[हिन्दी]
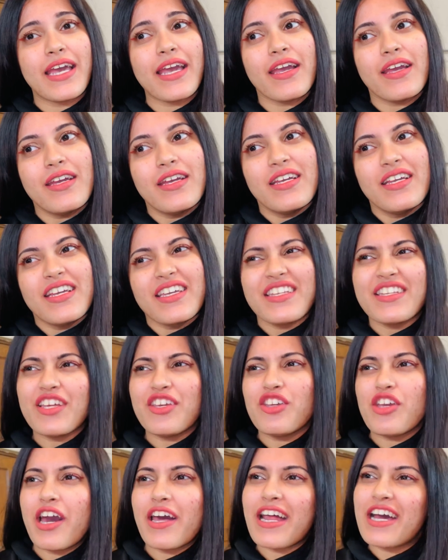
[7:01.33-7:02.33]
है
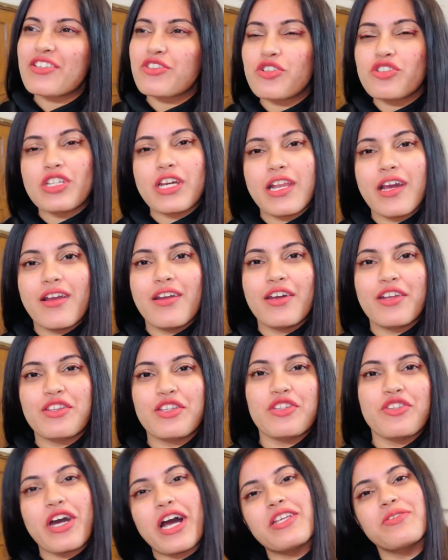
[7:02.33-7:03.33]
नहीं यार आज कुछ अलग
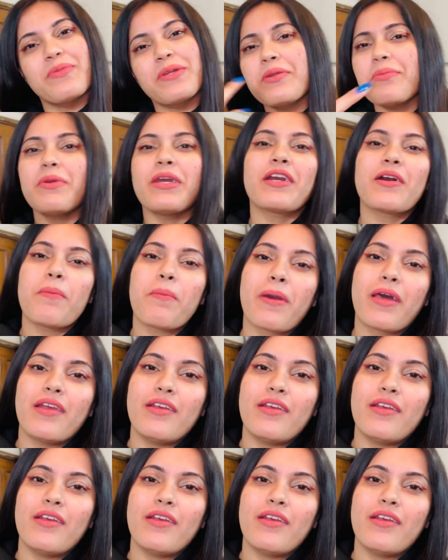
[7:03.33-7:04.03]
करते तो आज मैंने मेकअप कर